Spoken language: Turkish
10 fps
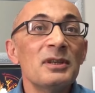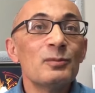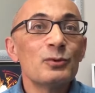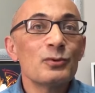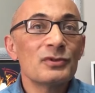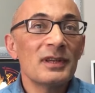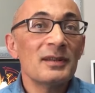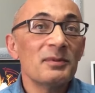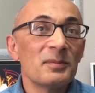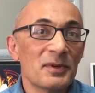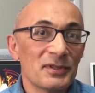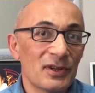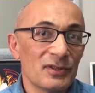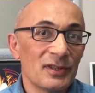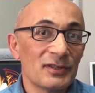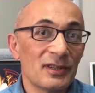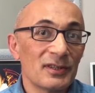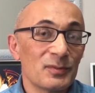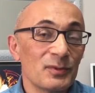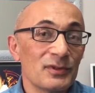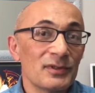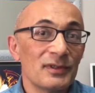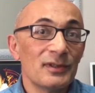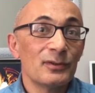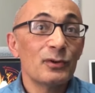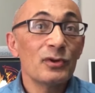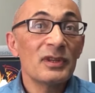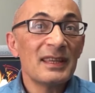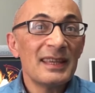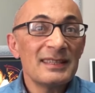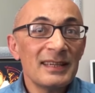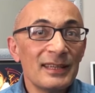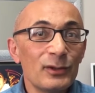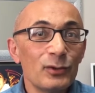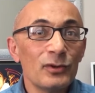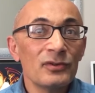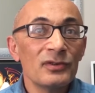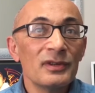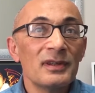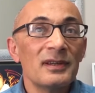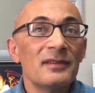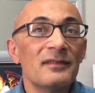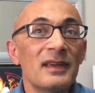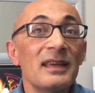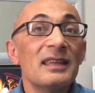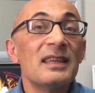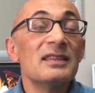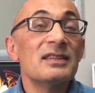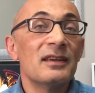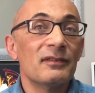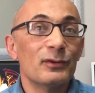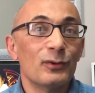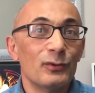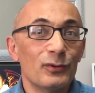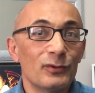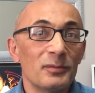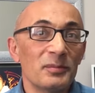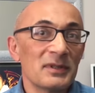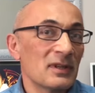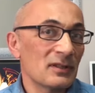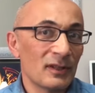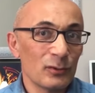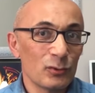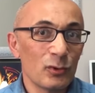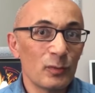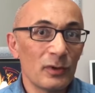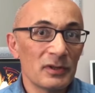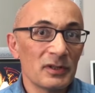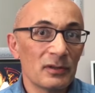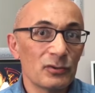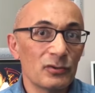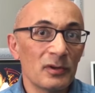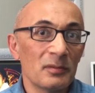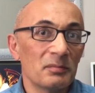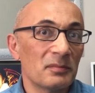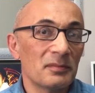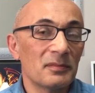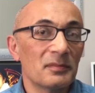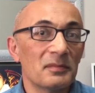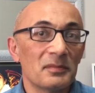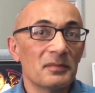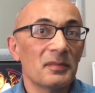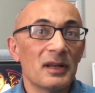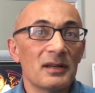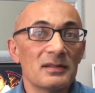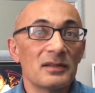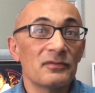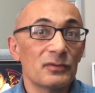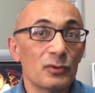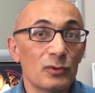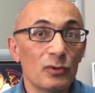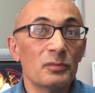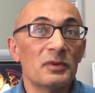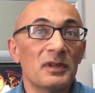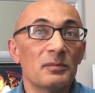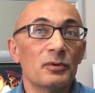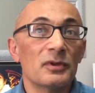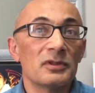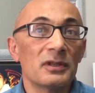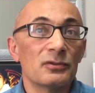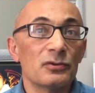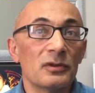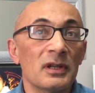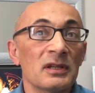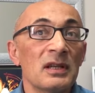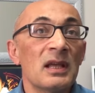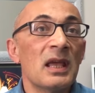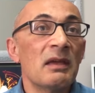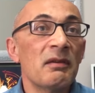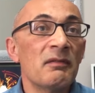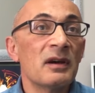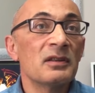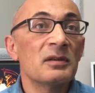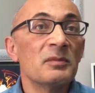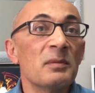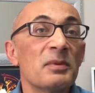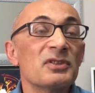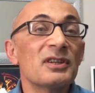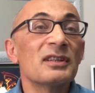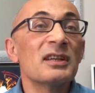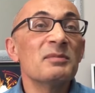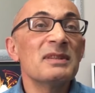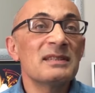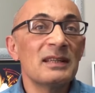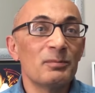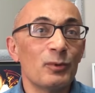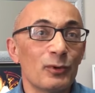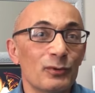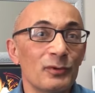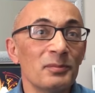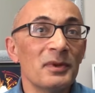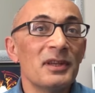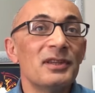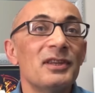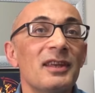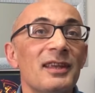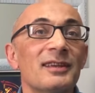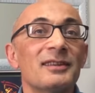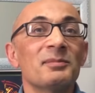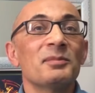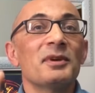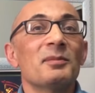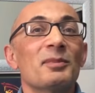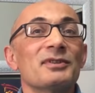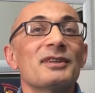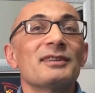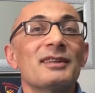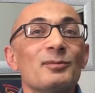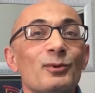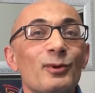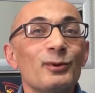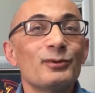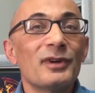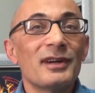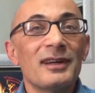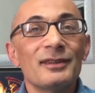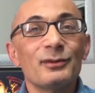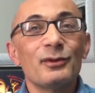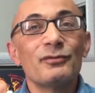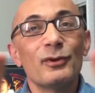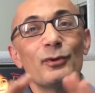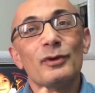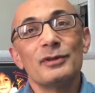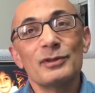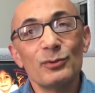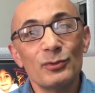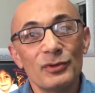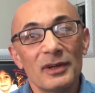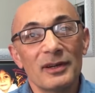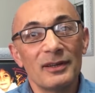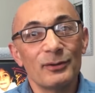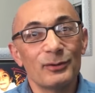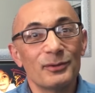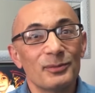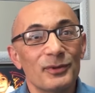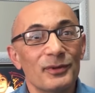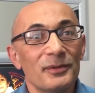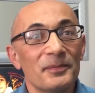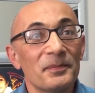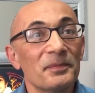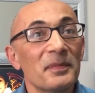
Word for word: Bir buçuk sene bir pazarcıda çalışmış. Diyor ki gece gidiyor ve gece eve dönüyordum. Pazarcıların çoğu böyle çalışıyor. Maalesef çok yoğun bir tempoda çalışıyorlar. Eve vardığımda bacaklarımı hissetmiyordum. Yere yatıp bacaklarımı koltuğa kaldırıyor ve öylece uyuyakalıyordum diyor.